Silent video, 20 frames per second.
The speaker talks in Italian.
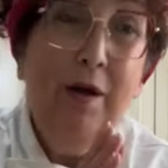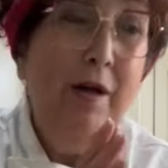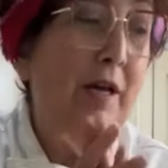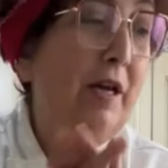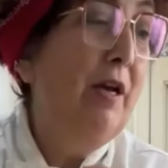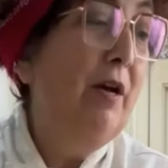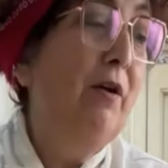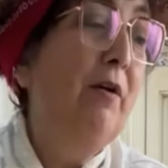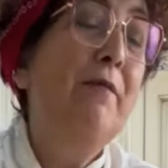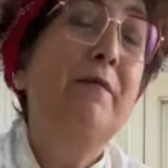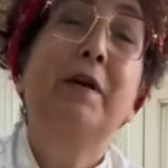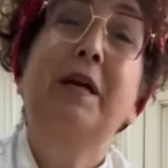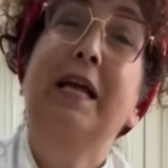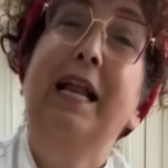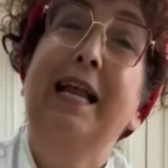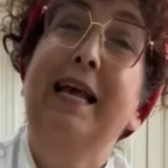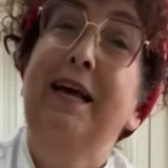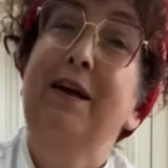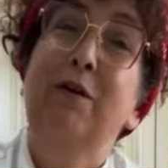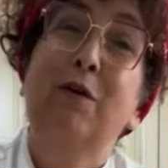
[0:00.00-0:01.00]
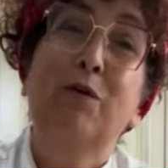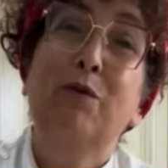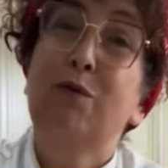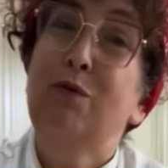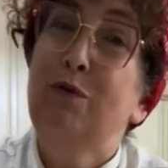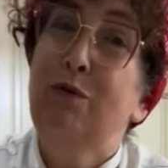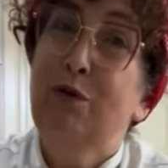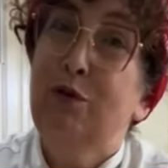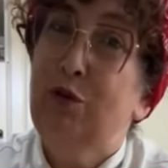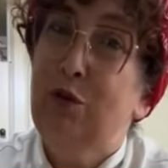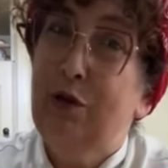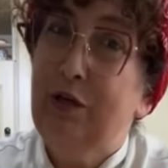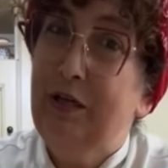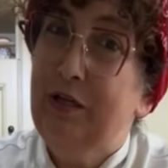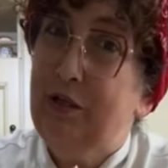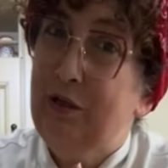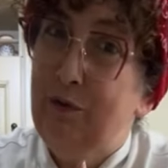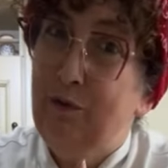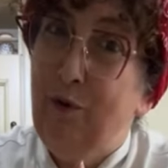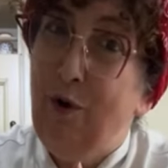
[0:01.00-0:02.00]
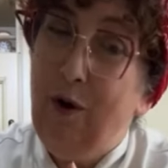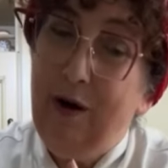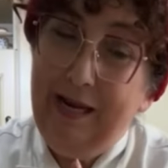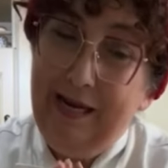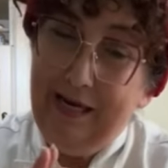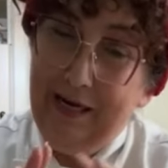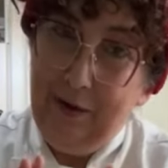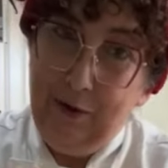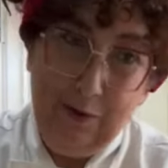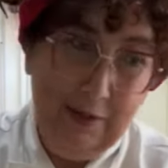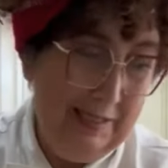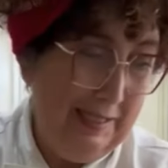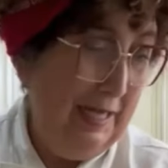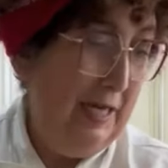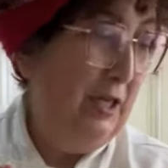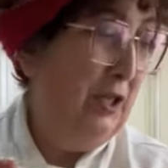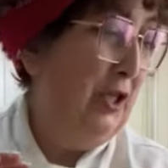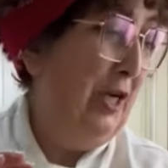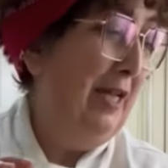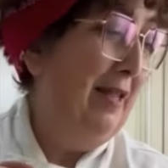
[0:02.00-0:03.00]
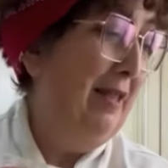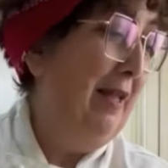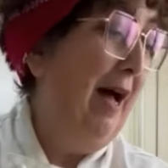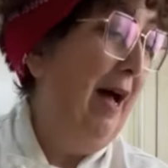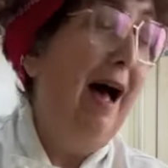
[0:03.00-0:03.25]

Io vi elenco tutto ciò che ci vuole in questa ricetta.